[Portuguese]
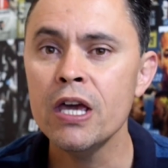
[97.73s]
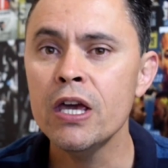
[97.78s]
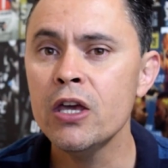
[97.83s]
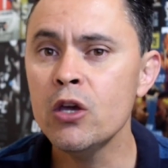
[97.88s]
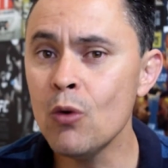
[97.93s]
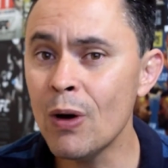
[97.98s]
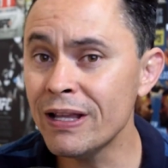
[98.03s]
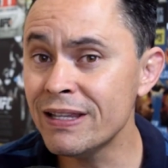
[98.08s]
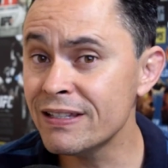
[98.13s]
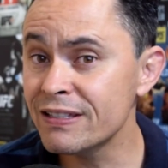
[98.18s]
e
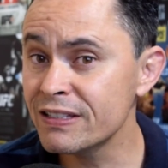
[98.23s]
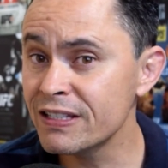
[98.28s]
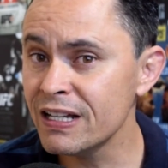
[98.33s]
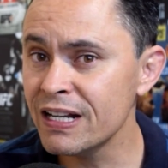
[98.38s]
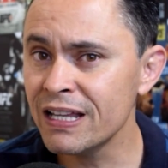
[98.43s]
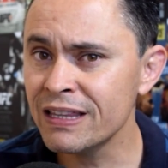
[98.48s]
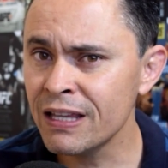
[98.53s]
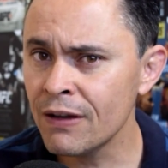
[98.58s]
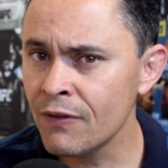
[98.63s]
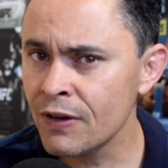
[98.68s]
o
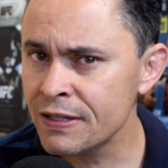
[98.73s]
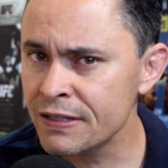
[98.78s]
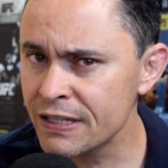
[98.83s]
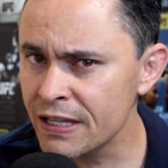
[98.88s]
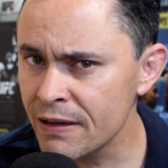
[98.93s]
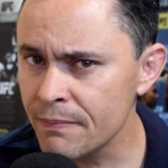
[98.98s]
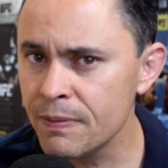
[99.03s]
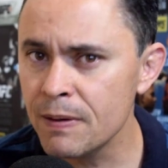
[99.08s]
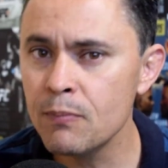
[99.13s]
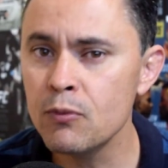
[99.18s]
Adesanya estava
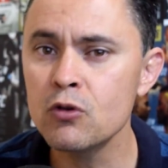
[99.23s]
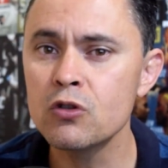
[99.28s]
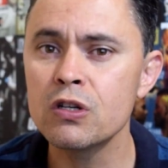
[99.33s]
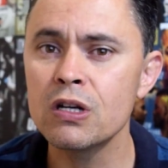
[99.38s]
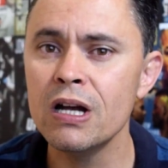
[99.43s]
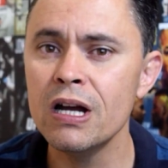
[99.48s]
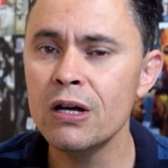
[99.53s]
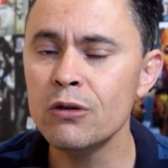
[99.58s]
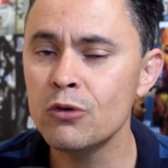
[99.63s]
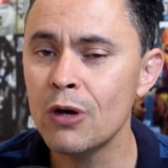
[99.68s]
sempre
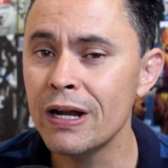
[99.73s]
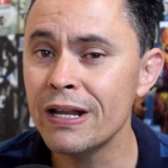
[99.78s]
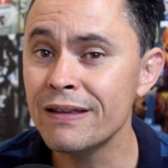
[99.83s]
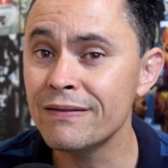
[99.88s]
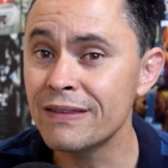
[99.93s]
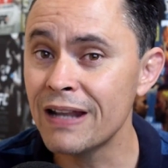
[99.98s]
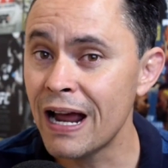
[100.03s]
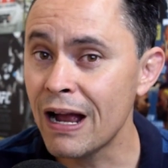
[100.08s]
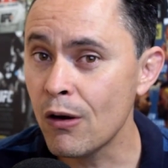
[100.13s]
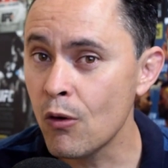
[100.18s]
buscando ali entrar